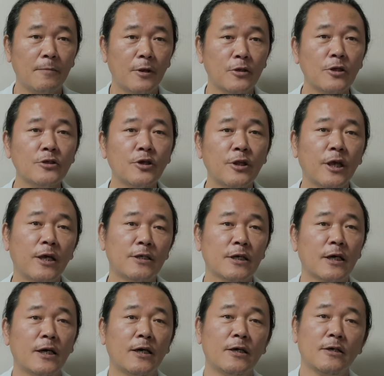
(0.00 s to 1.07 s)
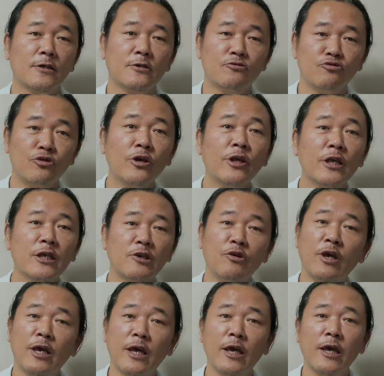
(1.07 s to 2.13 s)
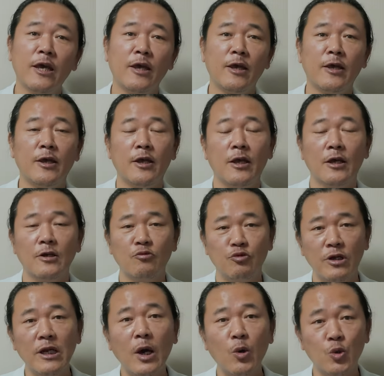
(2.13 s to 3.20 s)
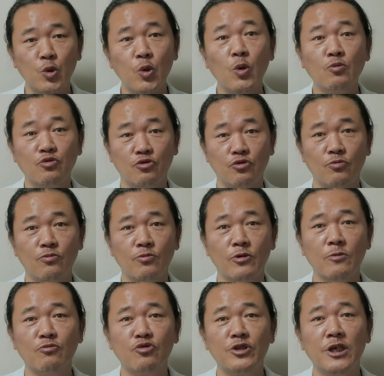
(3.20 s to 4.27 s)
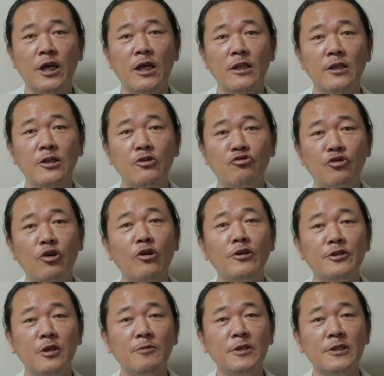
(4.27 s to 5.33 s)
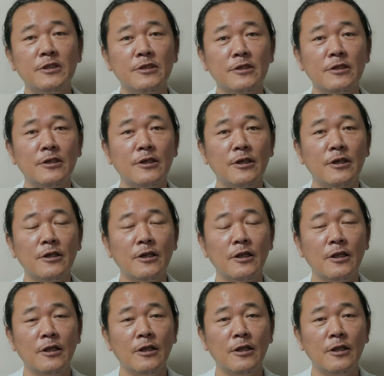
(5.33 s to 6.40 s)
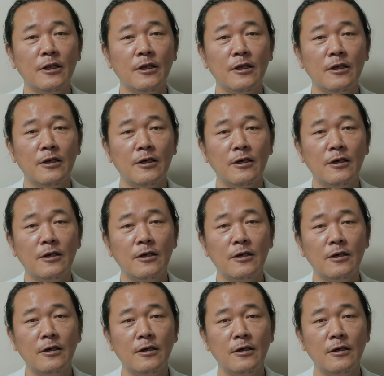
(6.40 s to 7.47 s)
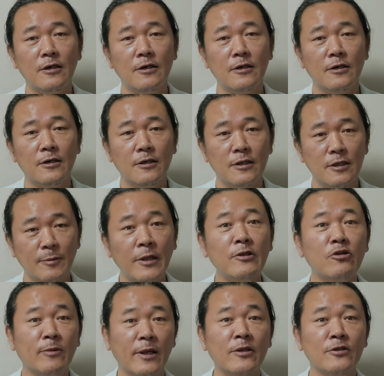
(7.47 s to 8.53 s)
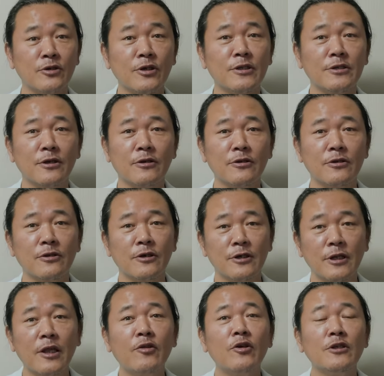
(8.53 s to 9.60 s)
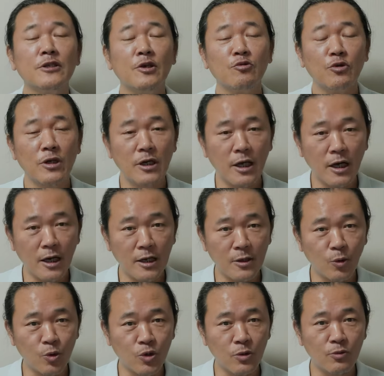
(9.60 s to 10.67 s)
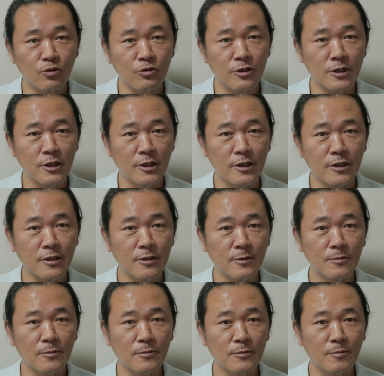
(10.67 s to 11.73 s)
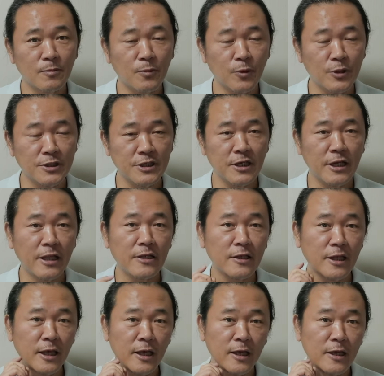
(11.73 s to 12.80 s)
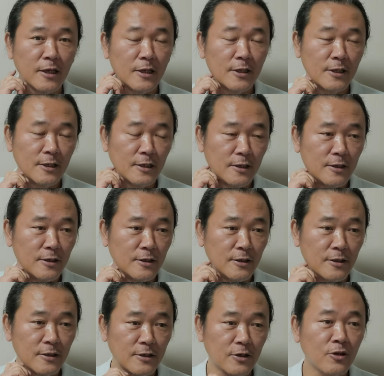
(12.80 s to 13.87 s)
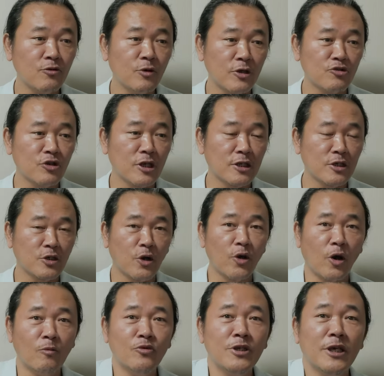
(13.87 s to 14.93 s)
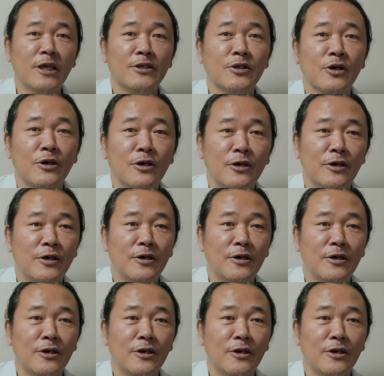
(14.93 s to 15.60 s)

몇 년 전에 제가 그 우연한 기회에 그 윌라 오디오북 그 무제한 6개월 서비스를 어, 이벤트로 받은 적이 있었거든요. 그래서 이제 윌라 오디오북을 보기 시작을 했는데 어, 그러는 와중에 이제 저희 어머니께서